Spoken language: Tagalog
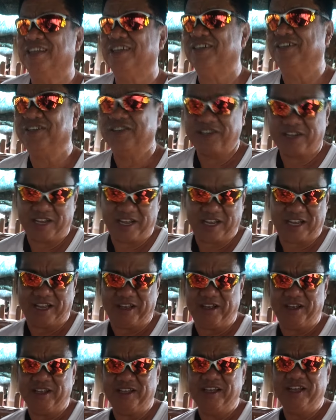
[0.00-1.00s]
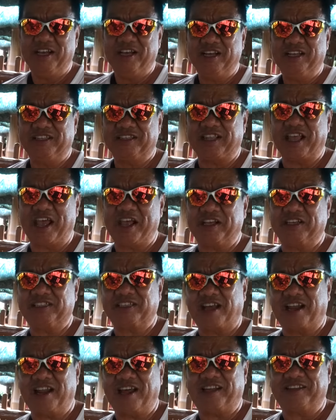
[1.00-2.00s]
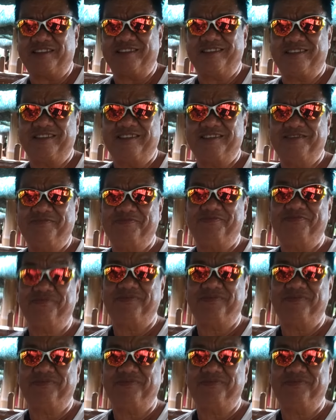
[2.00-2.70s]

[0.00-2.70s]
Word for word: Okay. Thanks a lot.